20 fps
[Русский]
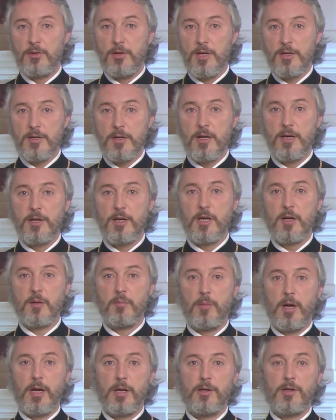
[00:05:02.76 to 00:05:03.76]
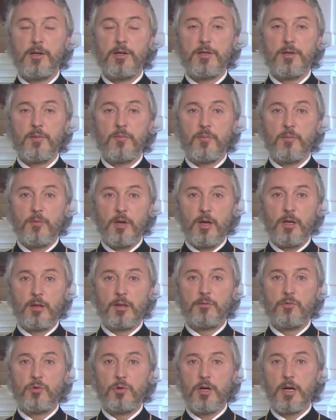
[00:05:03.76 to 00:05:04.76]
нескольких больниц и
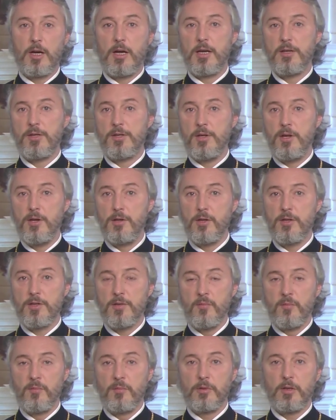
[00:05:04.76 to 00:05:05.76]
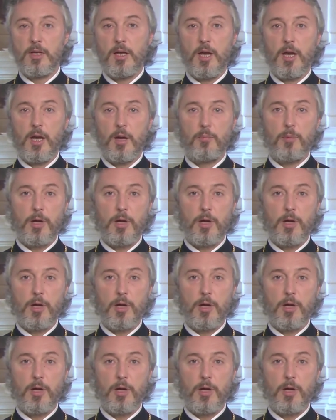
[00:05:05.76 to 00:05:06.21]
двух гостиниц для